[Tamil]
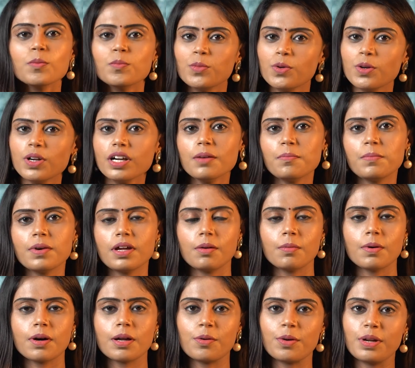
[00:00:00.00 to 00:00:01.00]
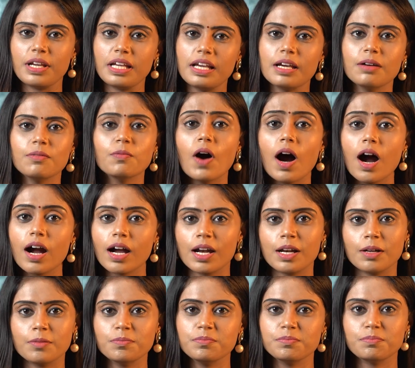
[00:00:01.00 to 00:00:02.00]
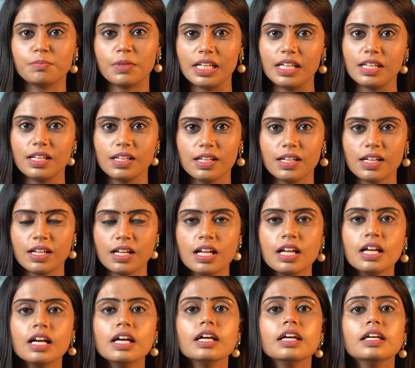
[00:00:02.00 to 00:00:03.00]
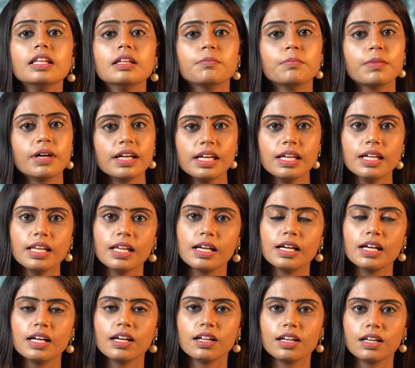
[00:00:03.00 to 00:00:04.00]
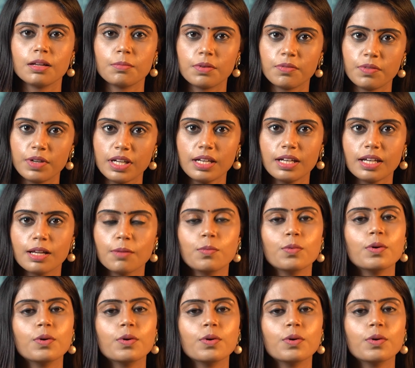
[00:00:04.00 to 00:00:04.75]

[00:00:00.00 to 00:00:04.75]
முருகப்பெருமானுடைய வாகனம் மயில் இந்த மயிலை நம்ம வீட்டில்